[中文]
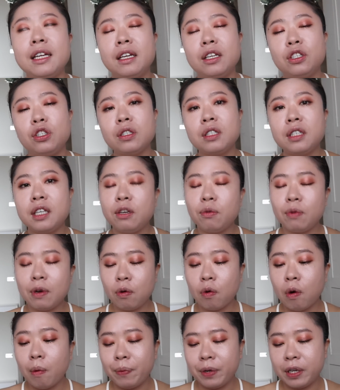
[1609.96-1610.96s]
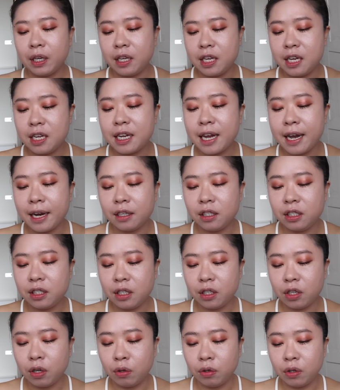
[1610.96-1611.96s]
呢，就是因为我们的 Etag
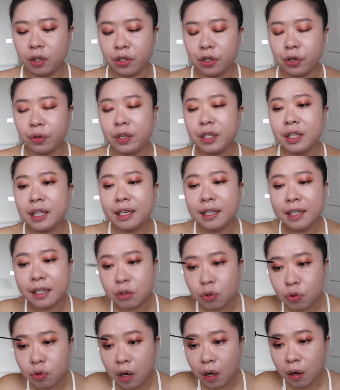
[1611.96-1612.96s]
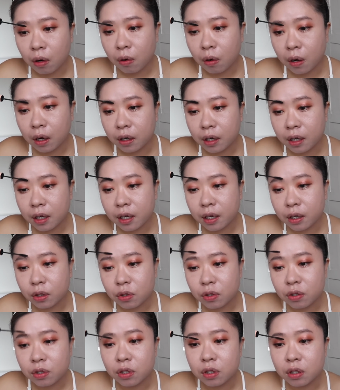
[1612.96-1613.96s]
系统呢有一点点状况，那可能
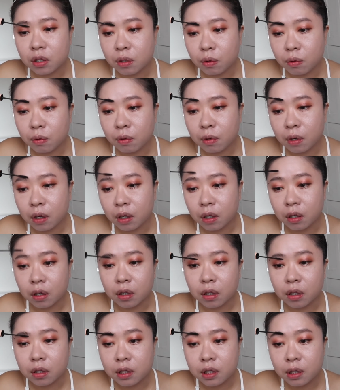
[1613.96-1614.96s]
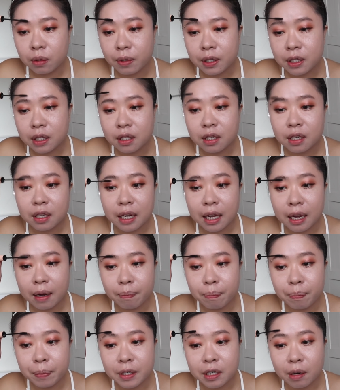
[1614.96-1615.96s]
就是呃警卫先生他
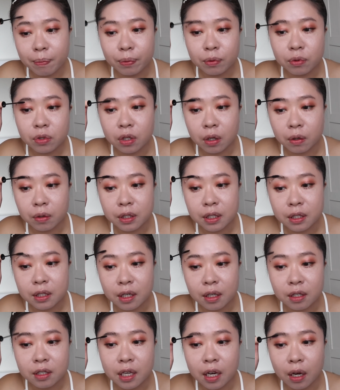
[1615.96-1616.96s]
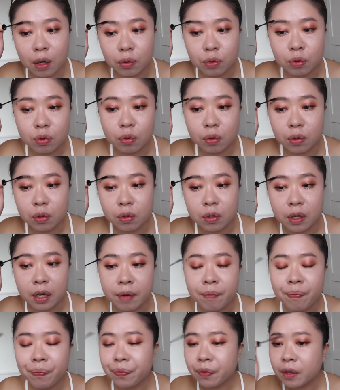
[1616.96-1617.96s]
比较不熟悉这个操作，所以
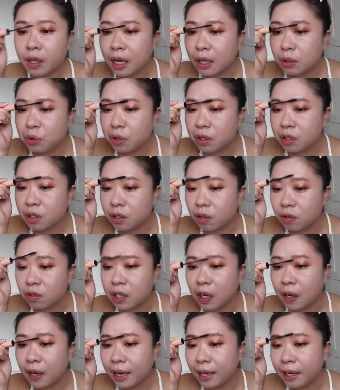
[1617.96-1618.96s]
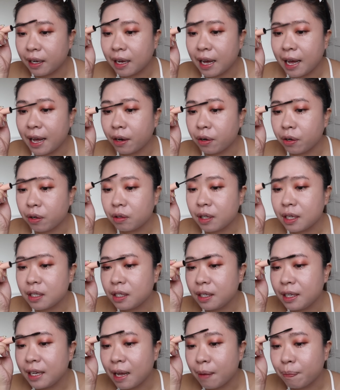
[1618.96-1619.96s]
他确实有少按一个按钮，但
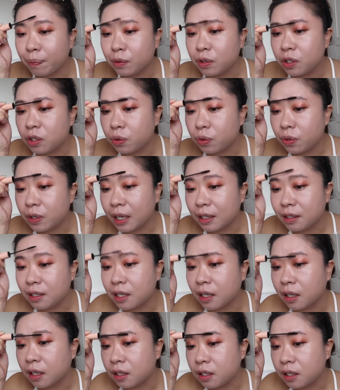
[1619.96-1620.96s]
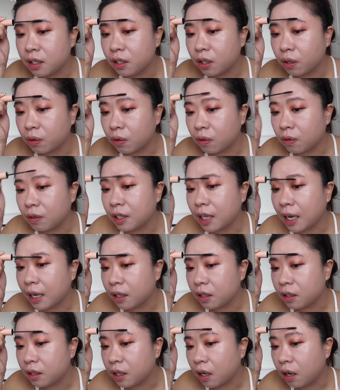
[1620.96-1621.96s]
是应该也不至于让整个系统都宕
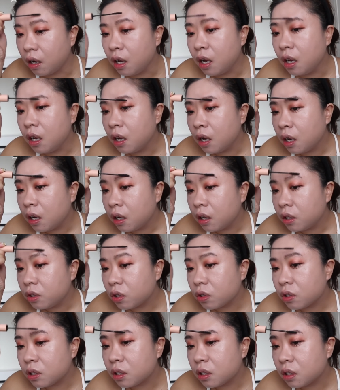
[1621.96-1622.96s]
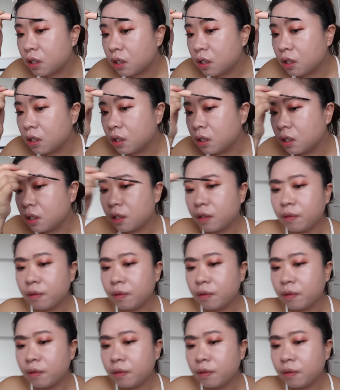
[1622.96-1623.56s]
掉，就是。